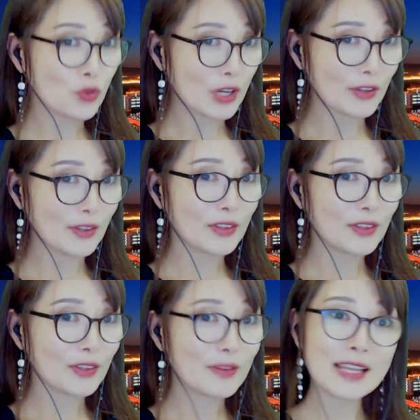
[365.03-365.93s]
좋아요.
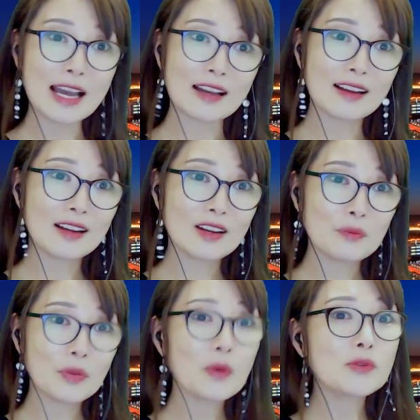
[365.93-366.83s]
왜냐?
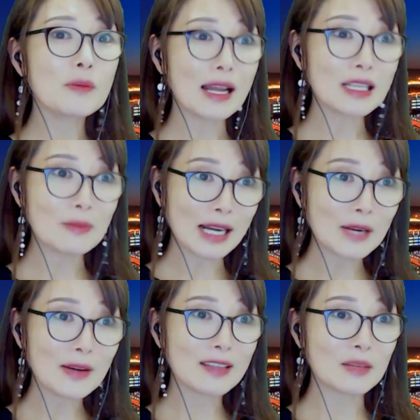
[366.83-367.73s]
평소에 많이
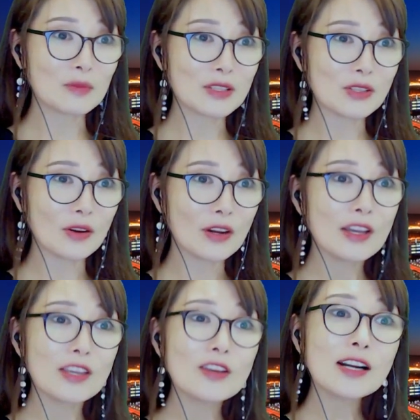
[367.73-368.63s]
말해왔기 때문이죠.
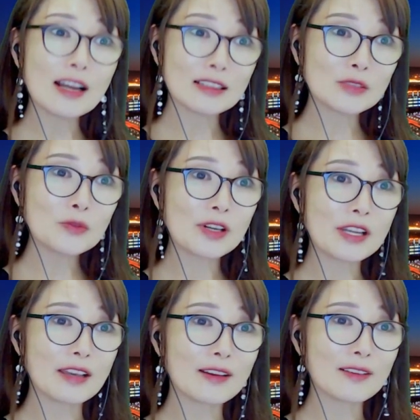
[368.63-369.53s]
이거랑 같은
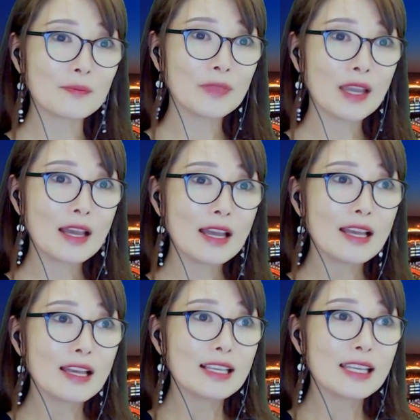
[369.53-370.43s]
원리예요.
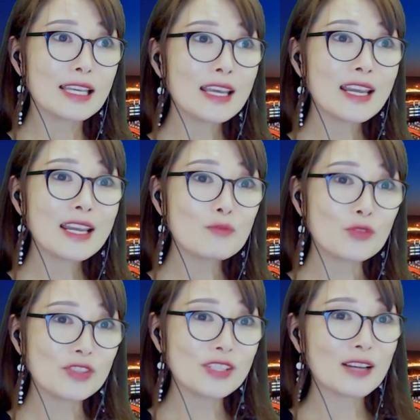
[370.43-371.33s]
긴
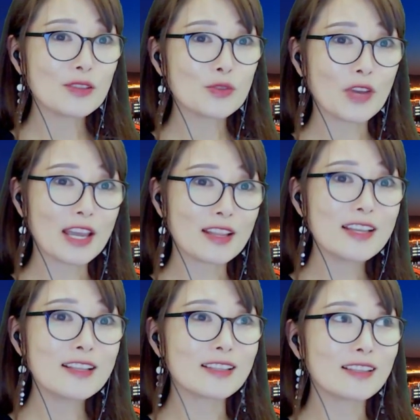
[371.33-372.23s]
문장
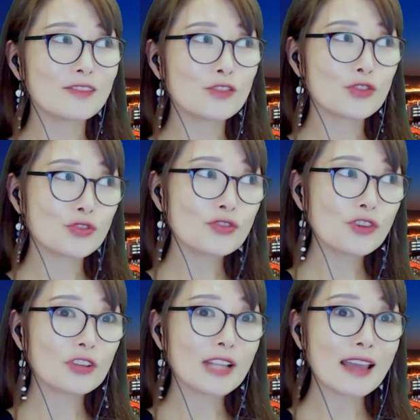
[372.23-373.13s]
속에는
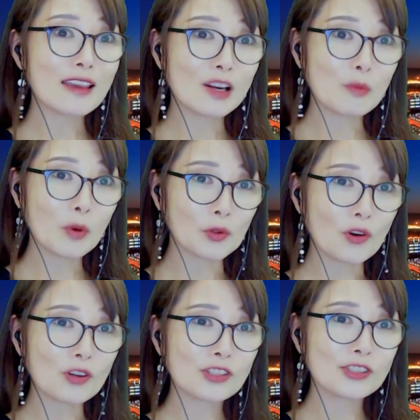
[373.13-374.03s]
중국어나
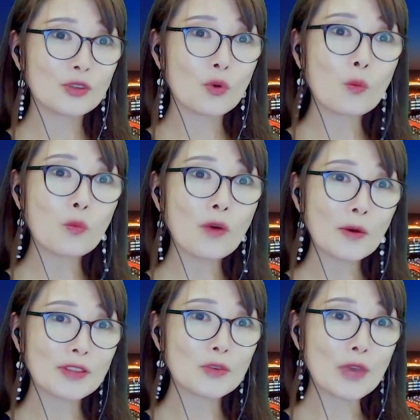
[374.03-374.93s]
일본어, 그
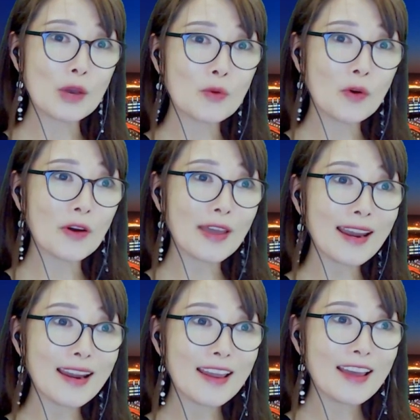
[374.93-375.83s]
공부하고 있는
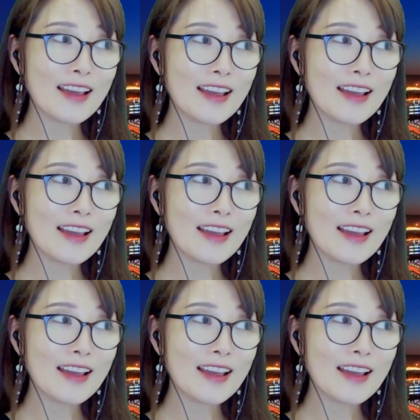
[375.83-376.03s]
외국어에